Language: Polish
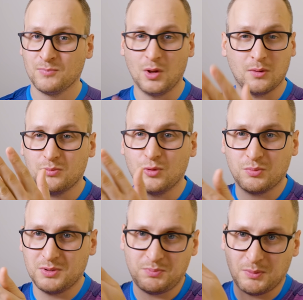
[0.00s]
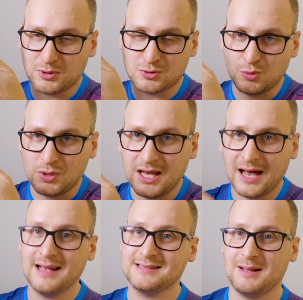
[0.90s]
To mógł być po prostu
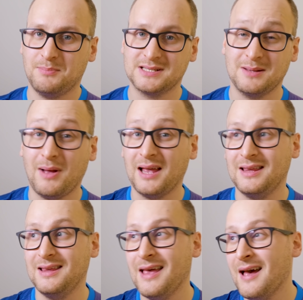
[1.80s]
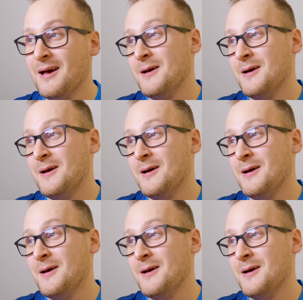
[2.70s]
IHS na PCB i